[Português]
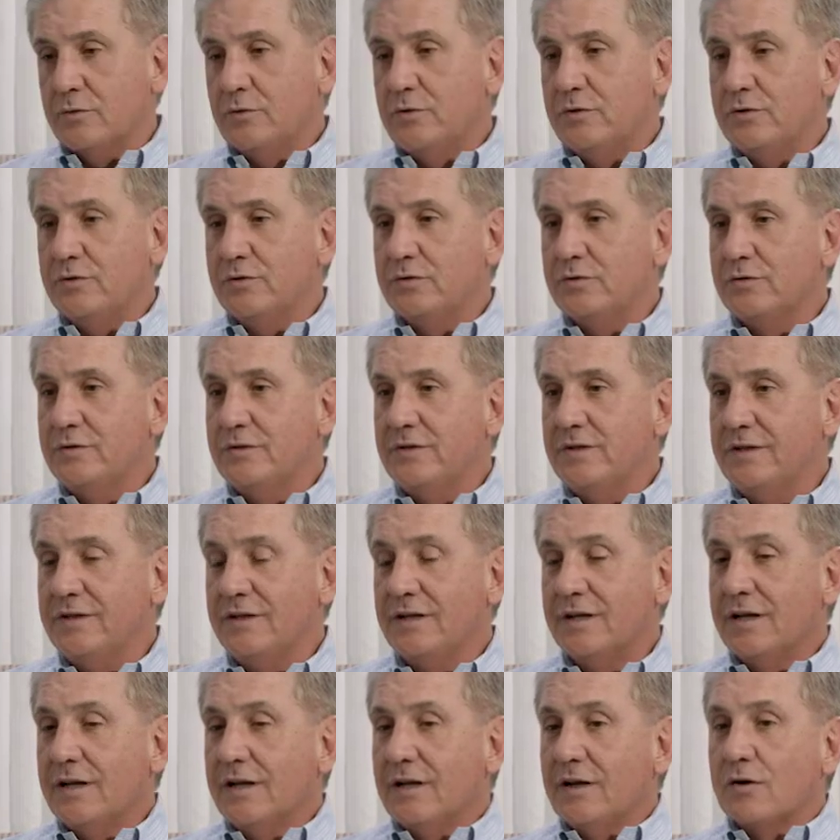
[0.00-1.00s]
muito
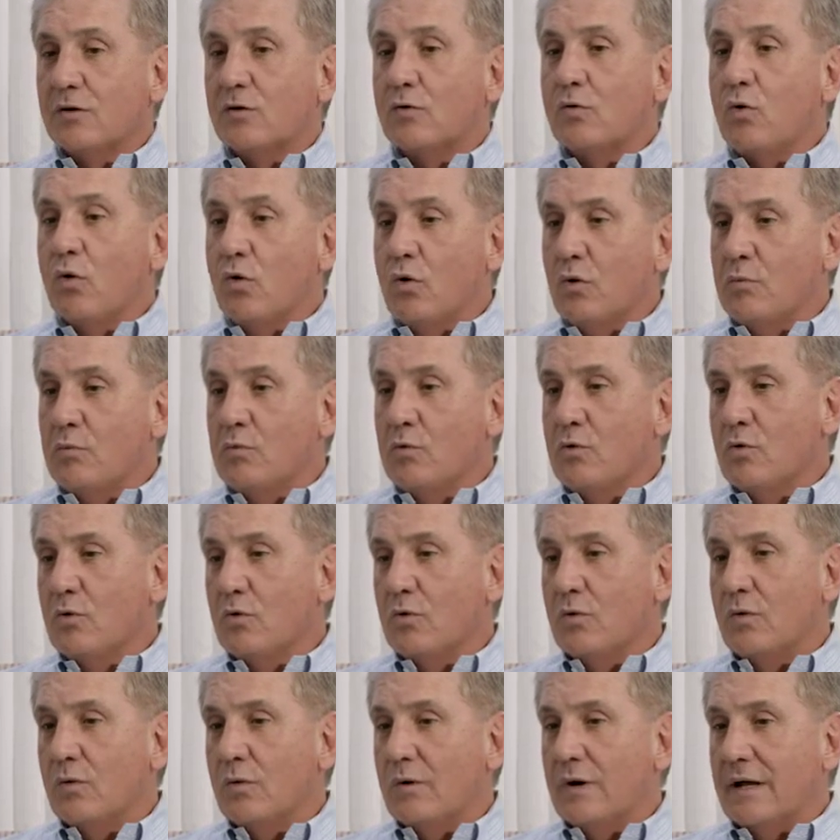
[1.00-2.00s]
de
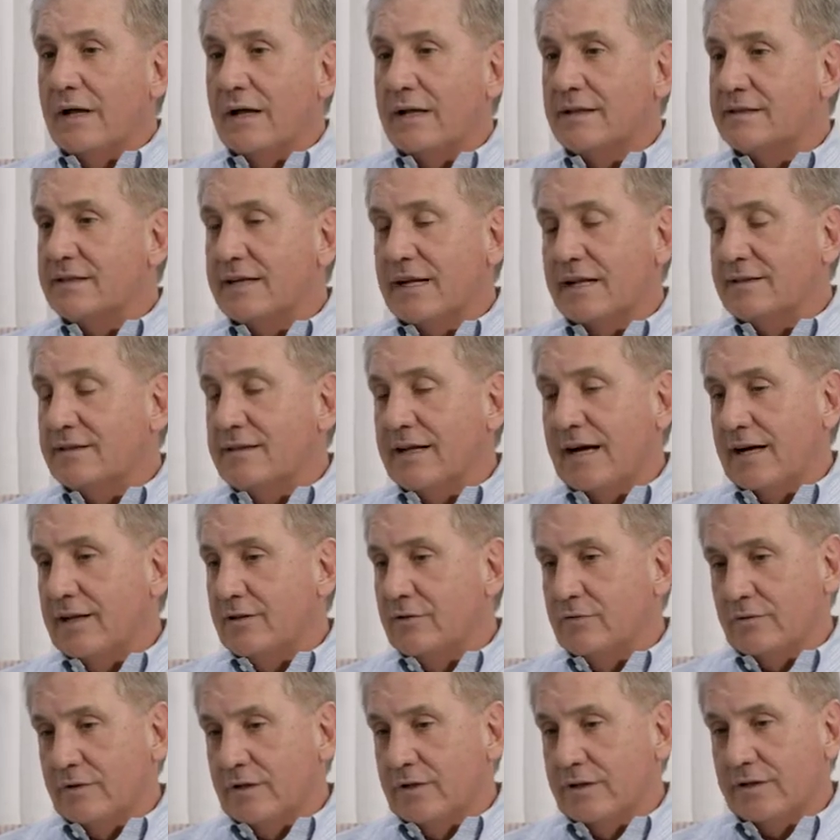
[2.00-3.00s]
como é
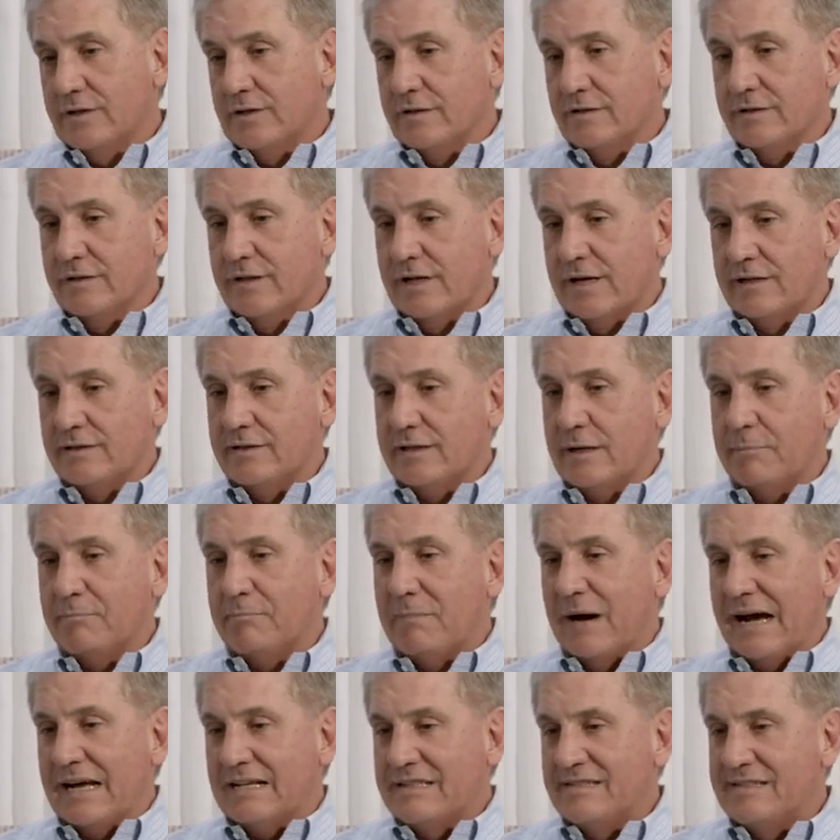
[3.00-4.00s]
tratado. Na realidade, a
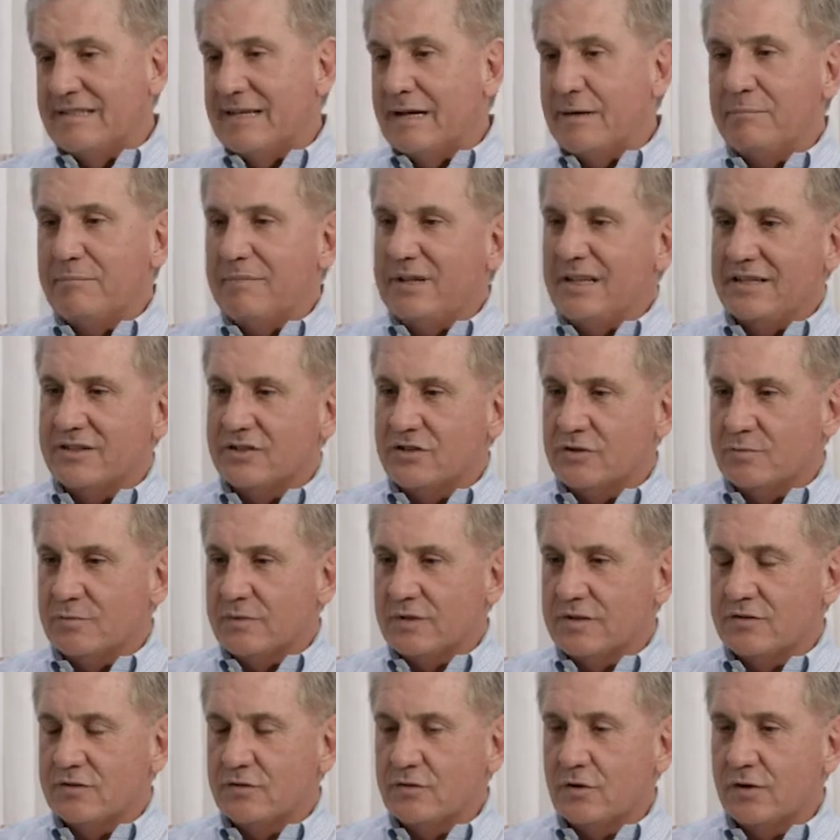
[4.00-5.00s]
base é a
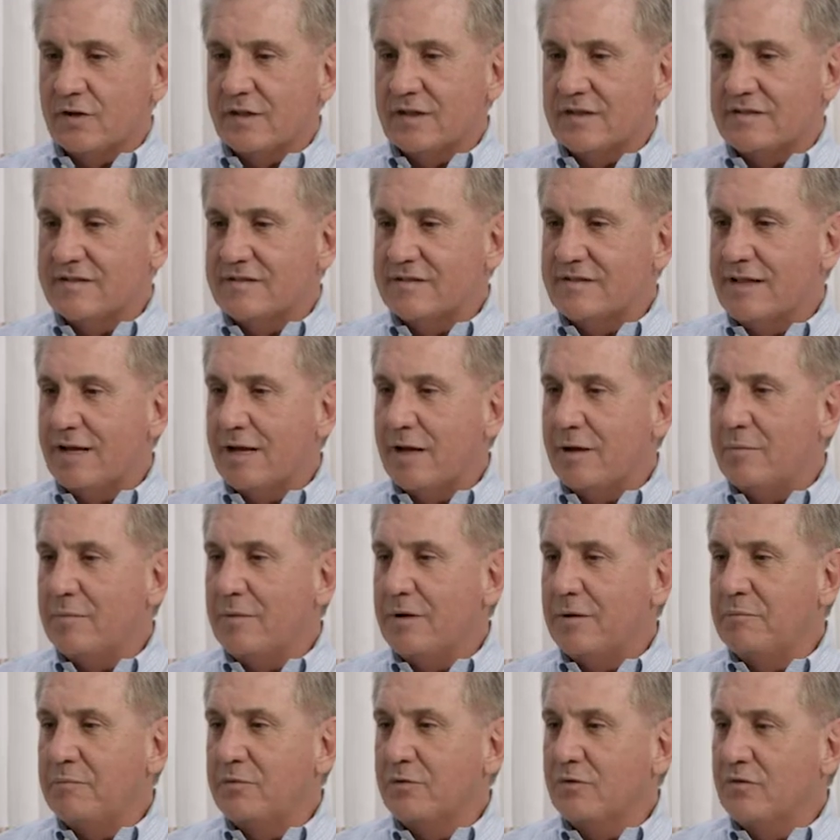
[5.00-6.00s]
mesma, só
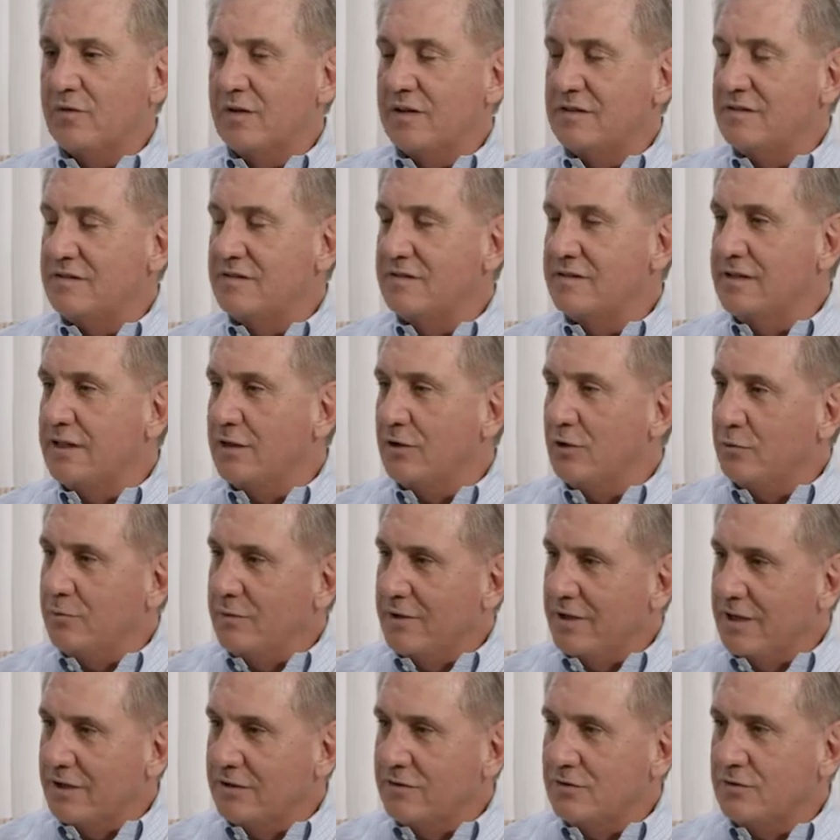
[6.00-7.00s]
recebem, por vezes,
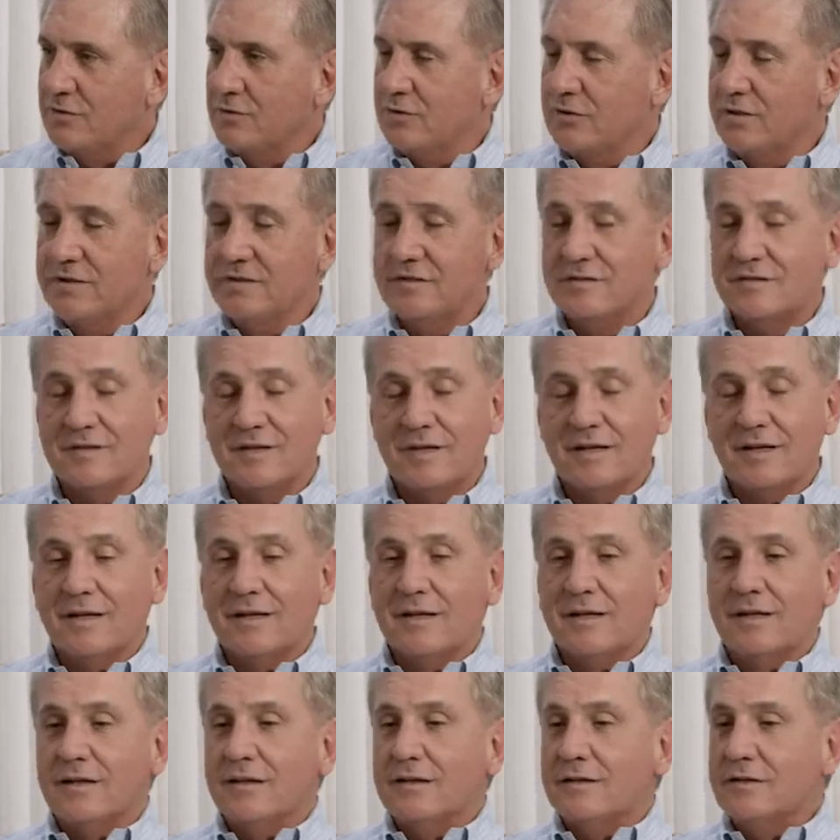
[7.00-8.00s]
denominações
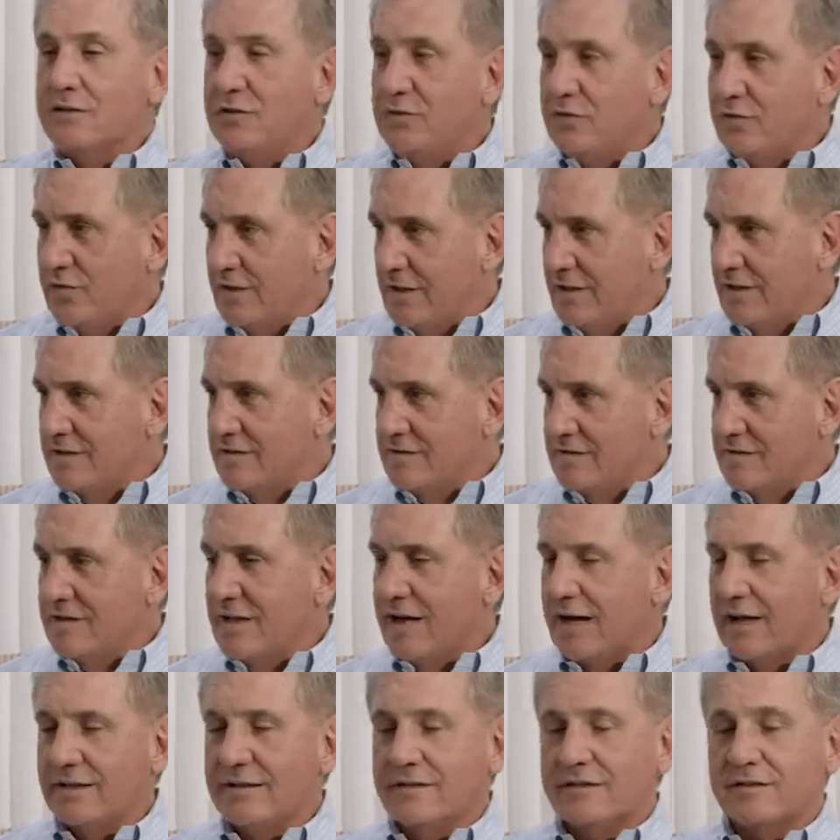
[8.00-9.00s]

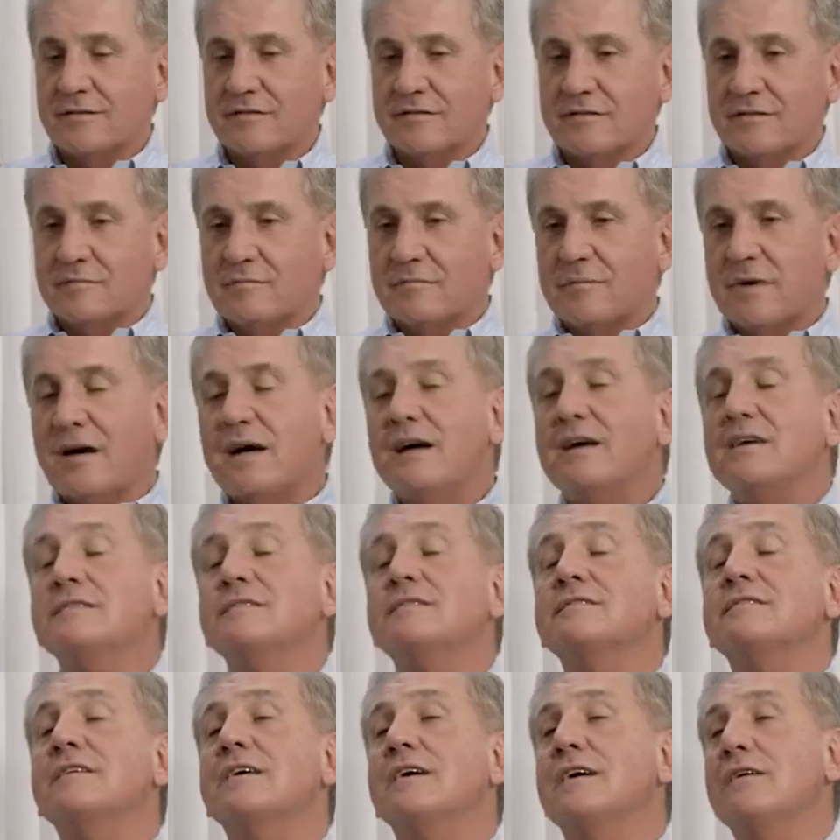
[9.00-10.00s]
diferenciadas.
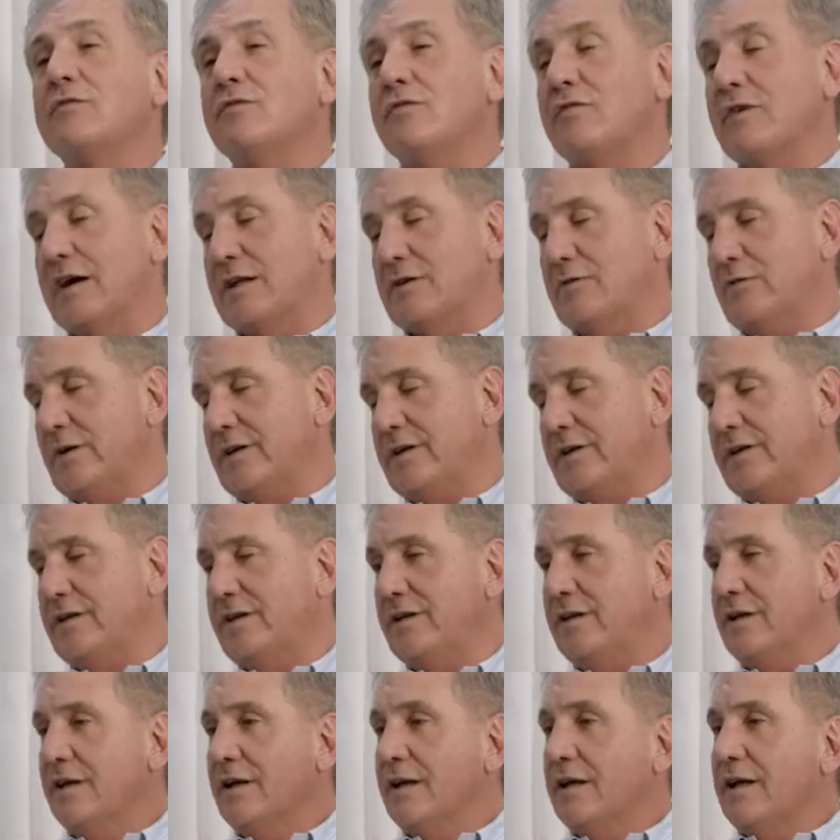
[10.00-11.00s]
Mas eh, o fato é
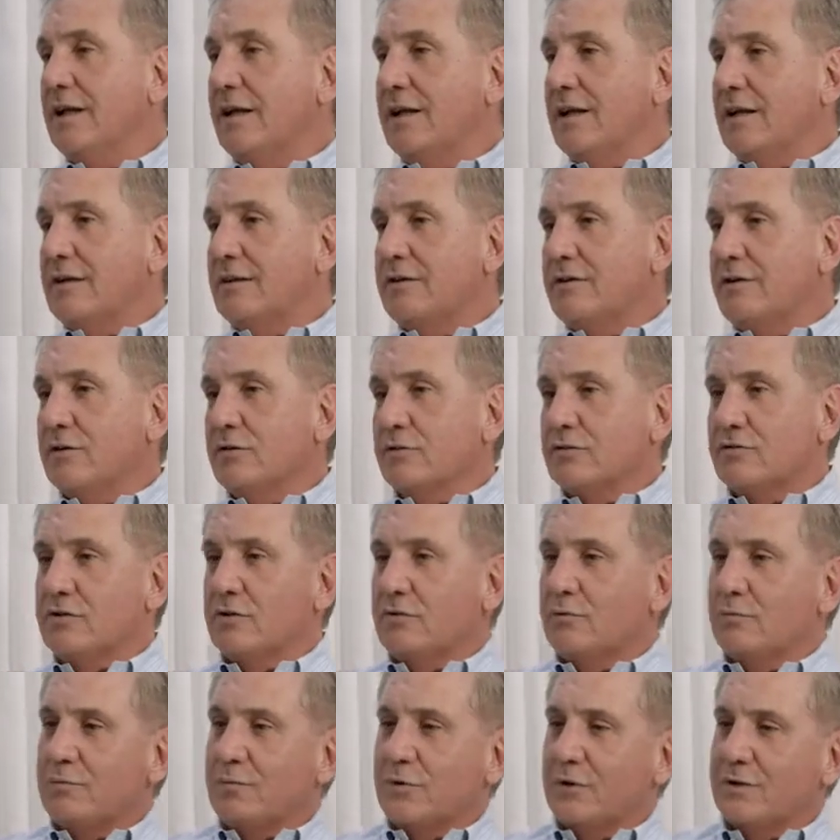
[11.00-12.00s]
que Deus
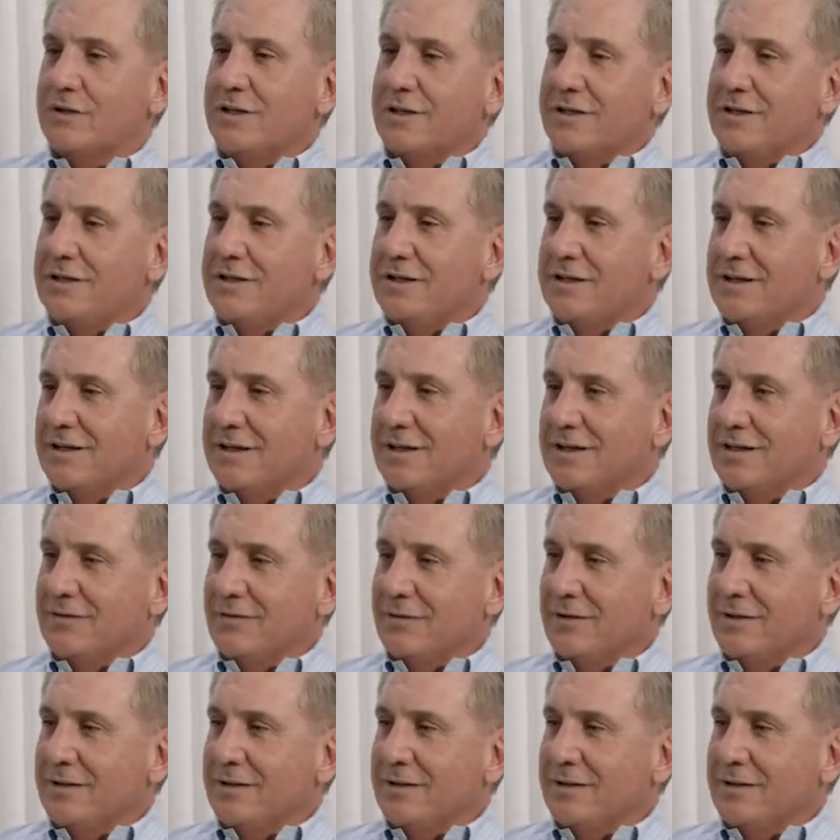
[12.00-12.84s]
não poderia